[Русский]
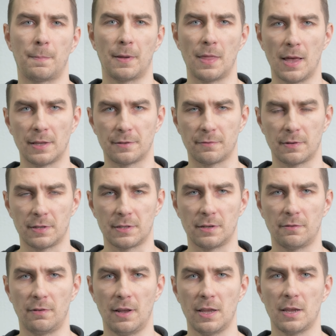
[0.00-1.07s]
подать свои
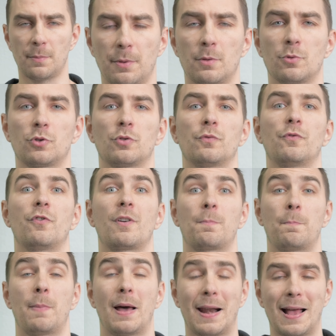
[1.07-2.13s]
заявления, потому что
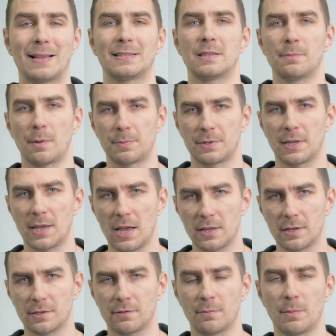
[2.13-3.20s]
по разным
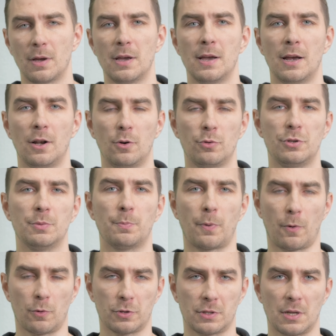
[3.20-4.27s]
обстоятельствам люди
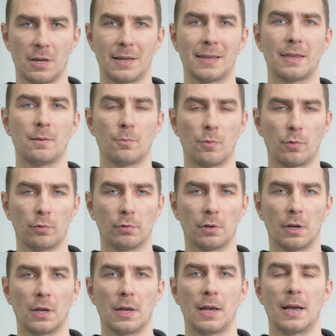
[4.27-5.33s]
просто не могут